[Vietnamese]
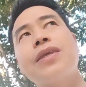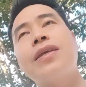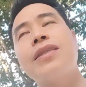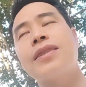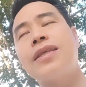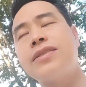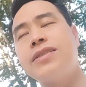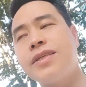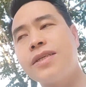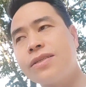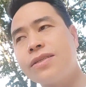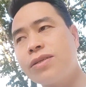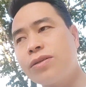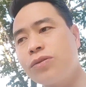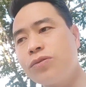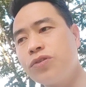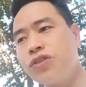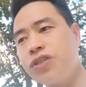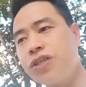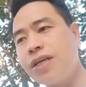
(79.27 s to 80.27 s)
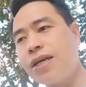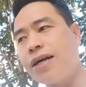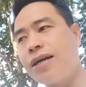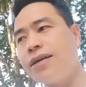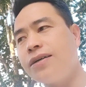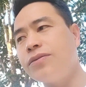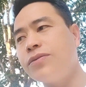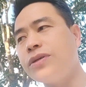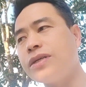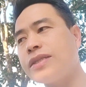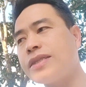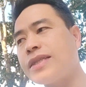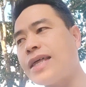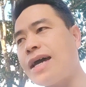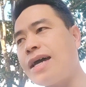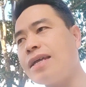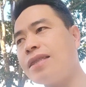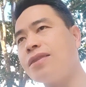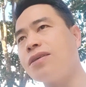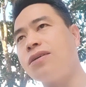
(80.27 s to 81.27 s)
ta chỉ nhớ lúc si hở của
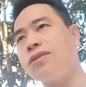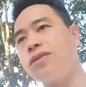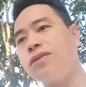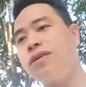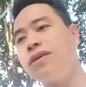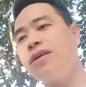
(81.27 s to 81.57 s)
ta tỏ